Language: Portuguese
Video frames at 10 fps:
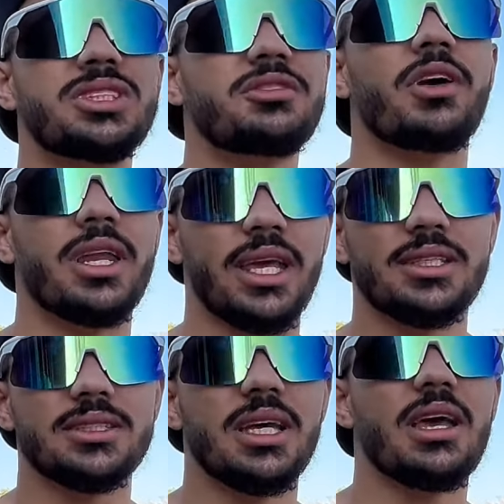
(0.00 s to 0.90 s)

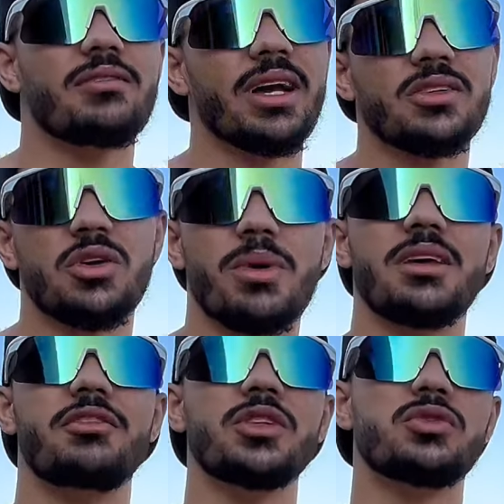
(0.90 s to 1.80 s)
diferentes, vai causar um
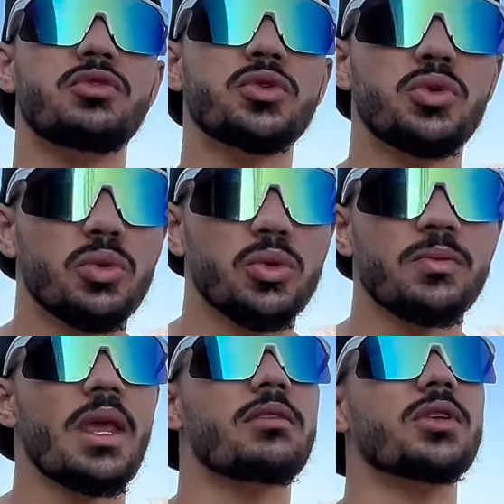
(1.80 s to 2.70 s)
malefício futuro.
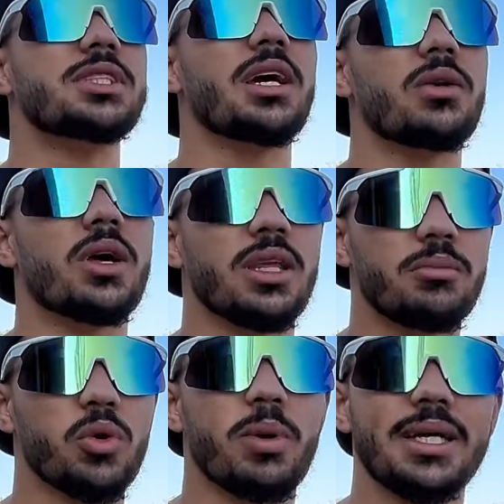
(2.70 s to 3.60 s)
Você agora tem que
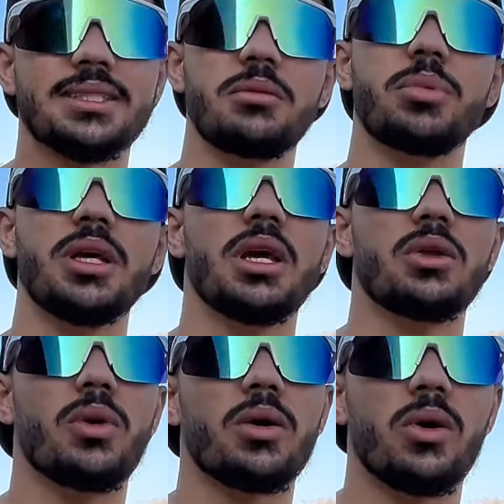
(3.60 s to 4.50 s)
preocupar sempre
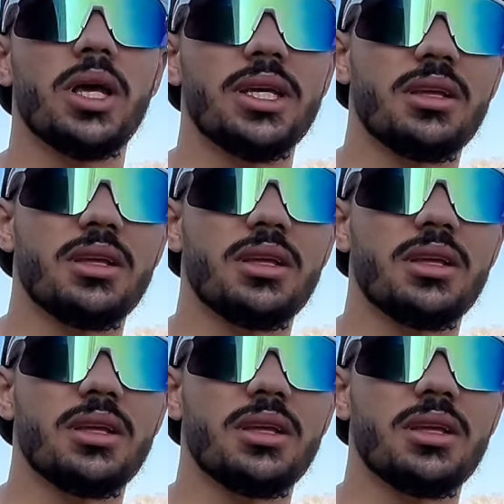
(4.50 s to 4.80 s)
no agora e